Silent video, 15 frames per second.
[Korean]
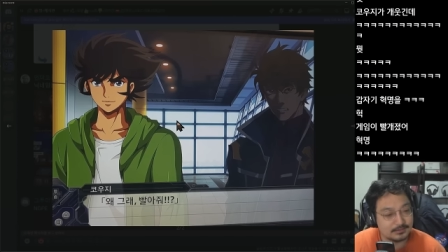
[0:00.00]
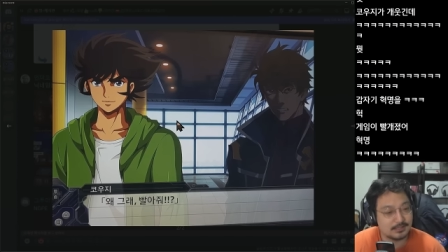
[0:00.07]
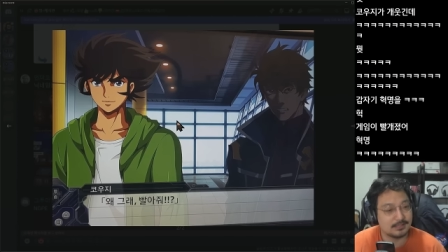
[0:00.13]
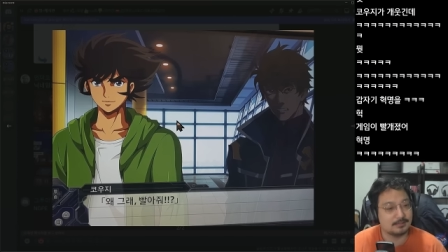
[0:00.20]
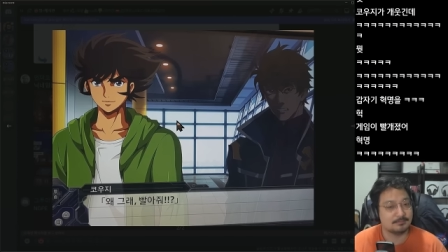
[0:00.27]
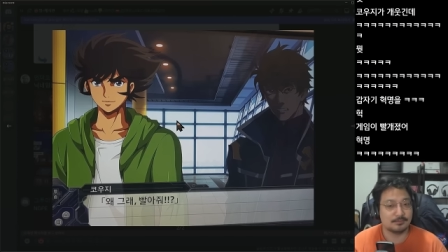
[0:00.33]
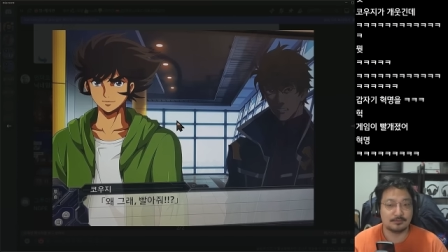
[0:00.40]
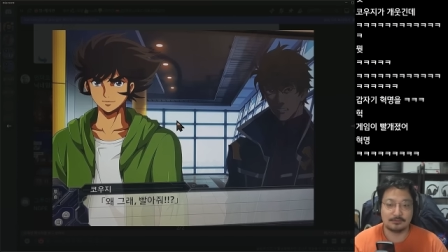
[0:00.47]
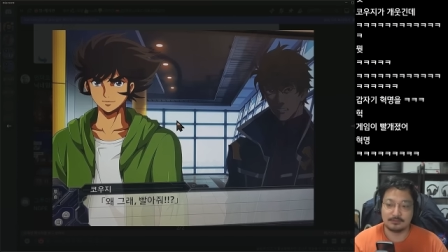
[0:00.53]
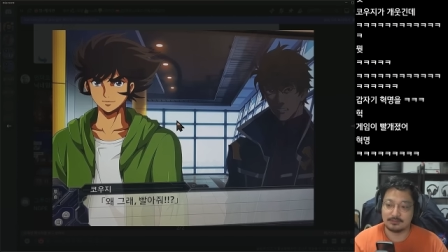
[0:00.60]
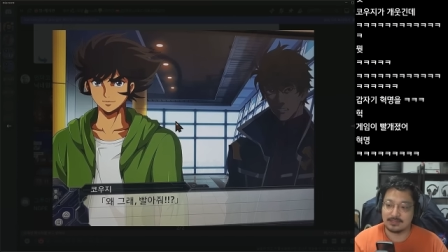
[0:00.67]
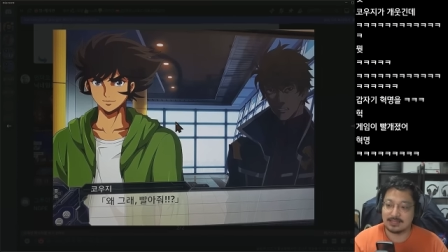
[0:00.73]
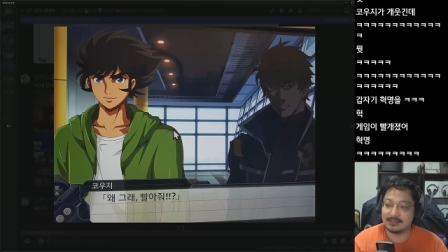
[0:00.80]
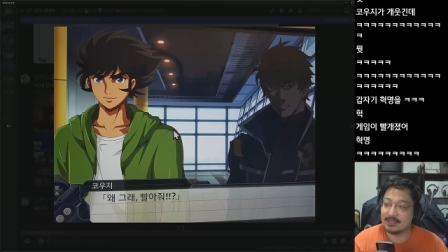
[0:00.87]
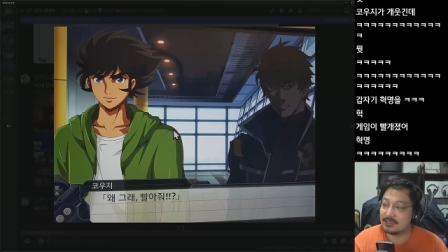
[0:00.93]
예, 뭐,
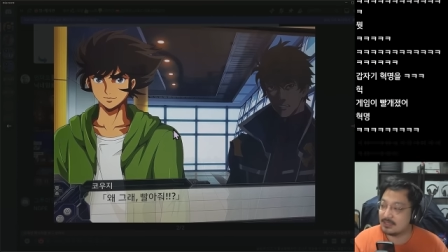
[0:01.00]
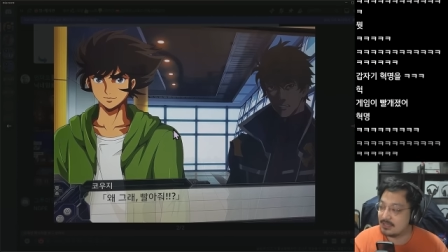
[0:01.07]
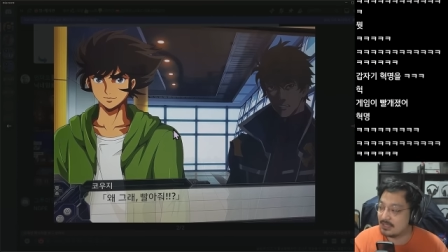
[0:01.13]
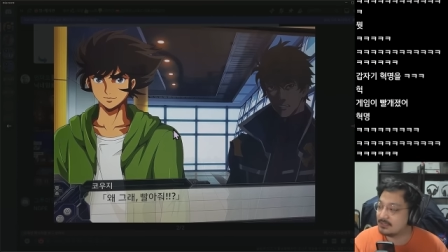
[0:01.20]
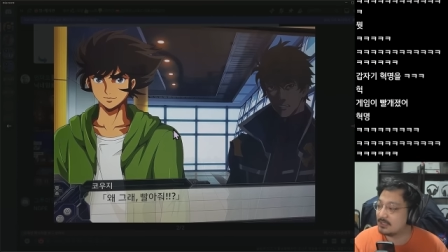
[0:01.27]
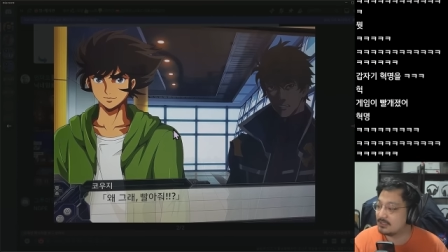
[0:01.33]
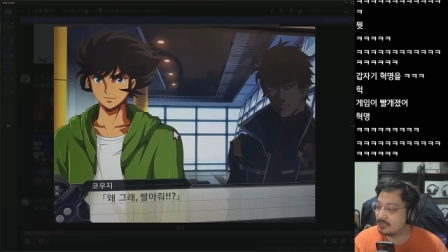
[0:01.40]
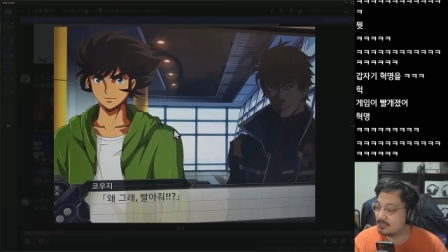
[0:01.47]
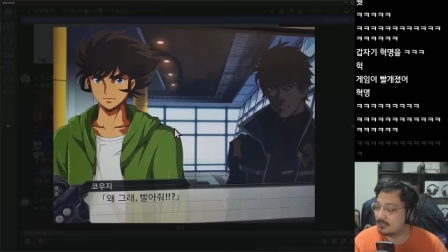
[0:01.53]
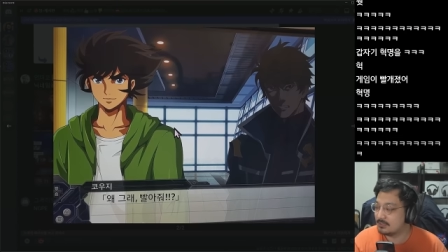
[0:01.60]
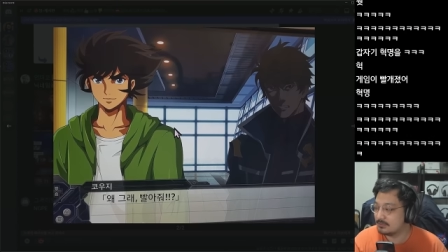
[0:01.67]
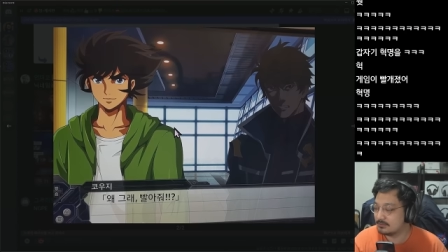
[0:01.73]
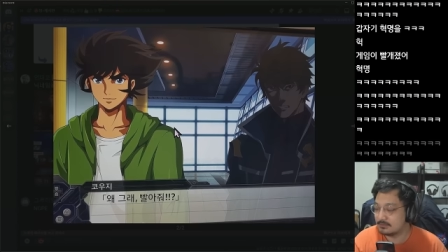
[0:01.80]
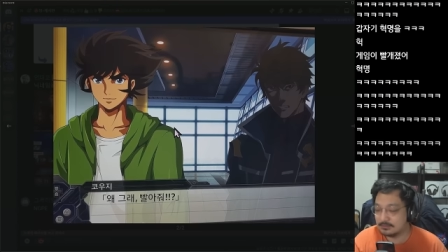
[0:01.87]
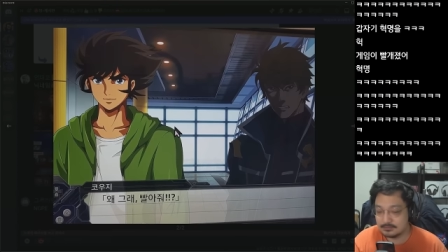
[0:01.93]
란다리, 란다리,
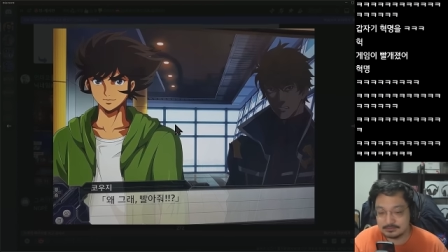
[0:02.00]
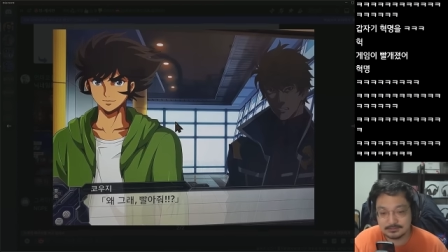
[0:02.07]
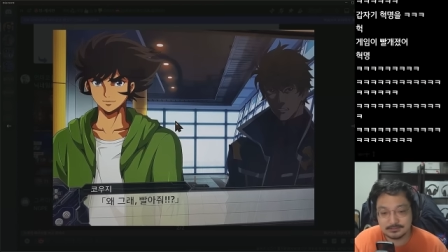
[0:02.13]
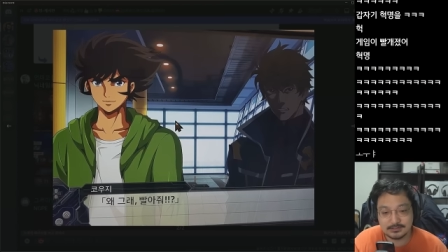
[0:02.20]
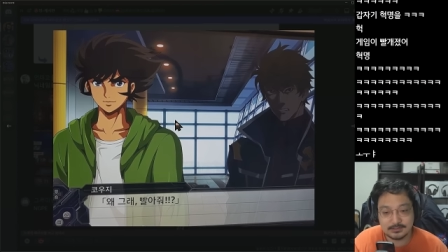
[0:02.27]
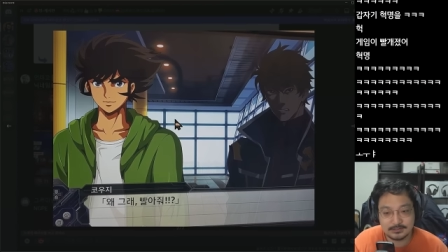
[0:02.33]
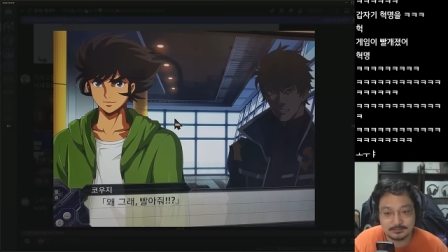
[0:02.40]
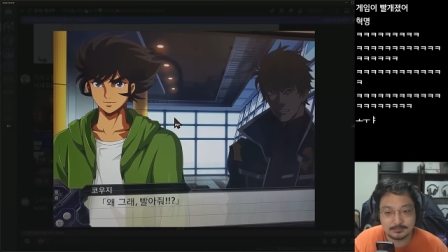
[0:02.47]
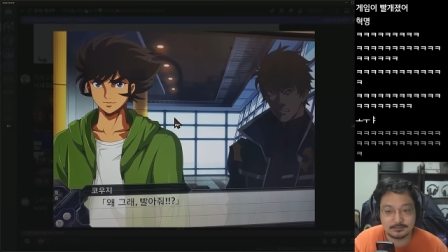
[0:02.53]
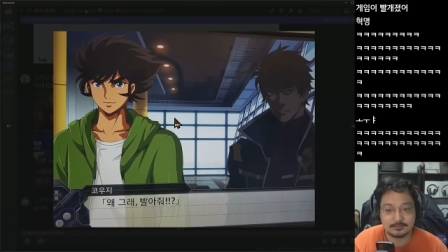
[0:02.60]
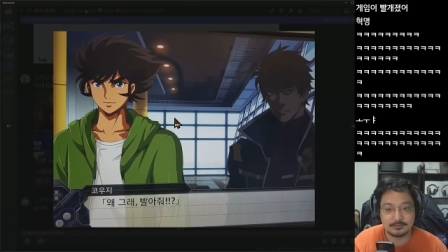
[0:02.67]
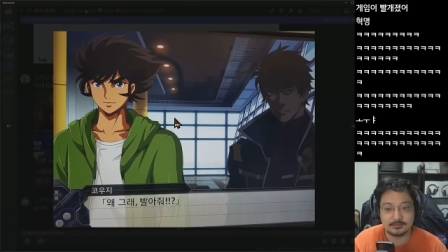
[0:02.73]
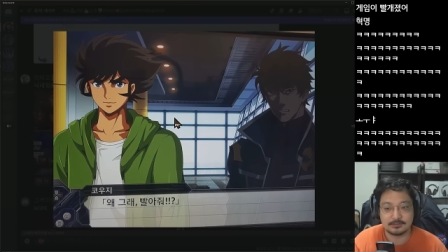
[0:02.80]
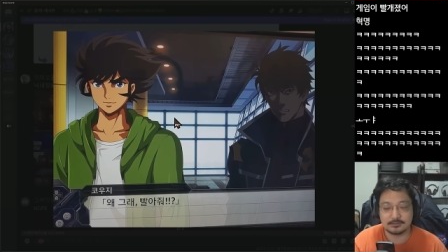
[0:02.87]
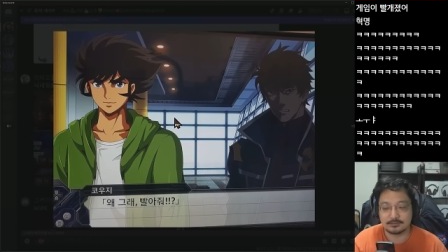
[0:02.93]
어, 저기,
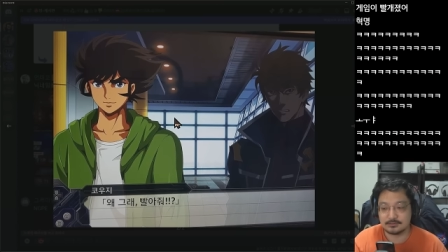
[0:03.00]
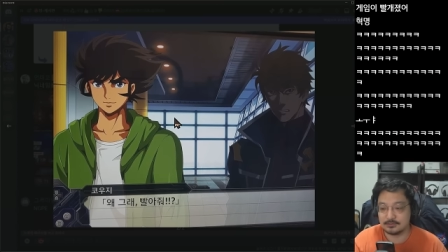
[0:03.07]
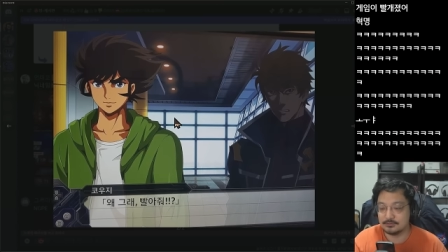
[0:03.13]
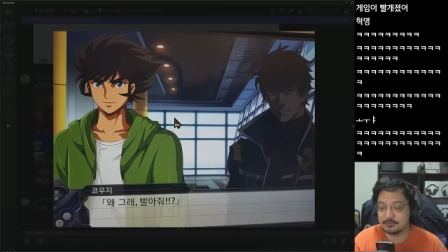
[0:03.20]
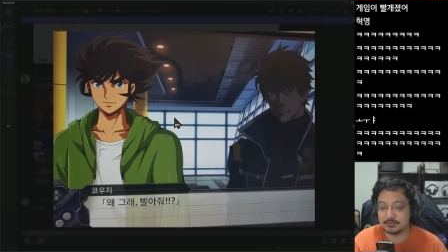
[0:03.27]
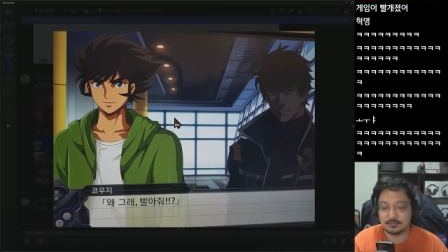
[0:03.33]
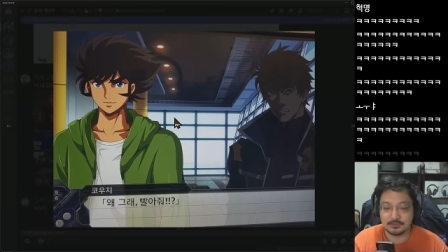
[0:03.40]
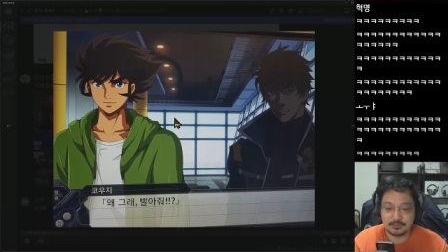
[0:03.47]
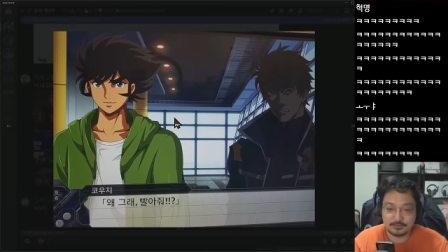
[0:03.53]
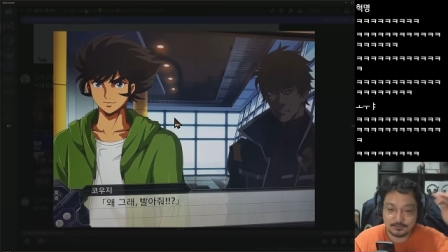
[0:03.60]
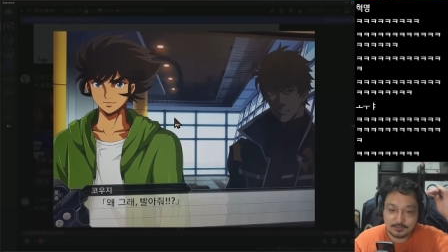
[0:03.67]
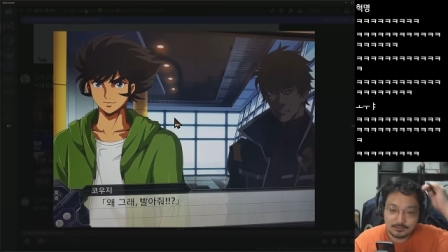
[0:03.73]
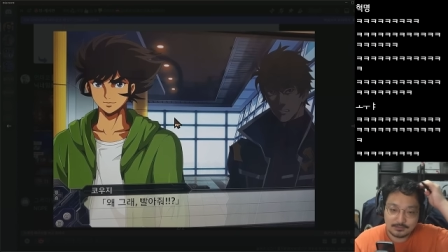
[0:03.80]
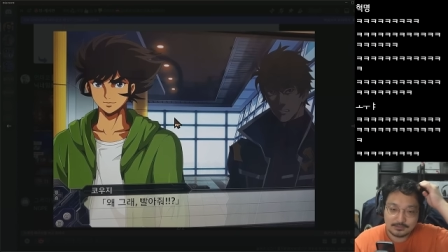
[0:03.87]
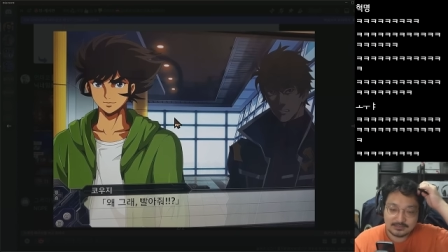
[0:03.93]
그 건조기
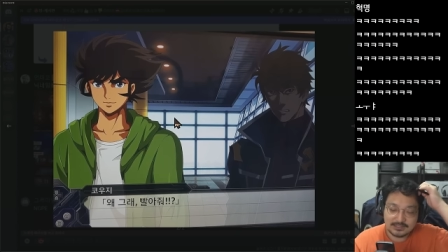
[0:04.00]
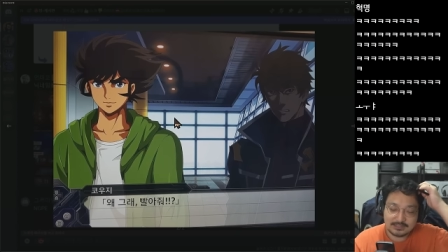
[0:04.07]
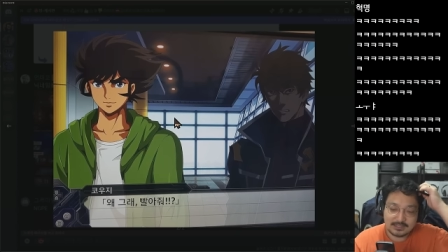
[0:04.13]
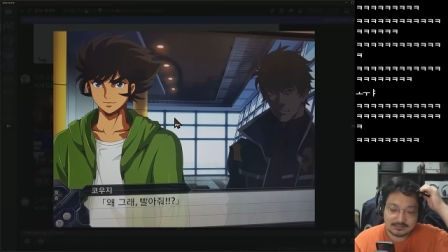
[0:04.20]
돌리고, 세탁,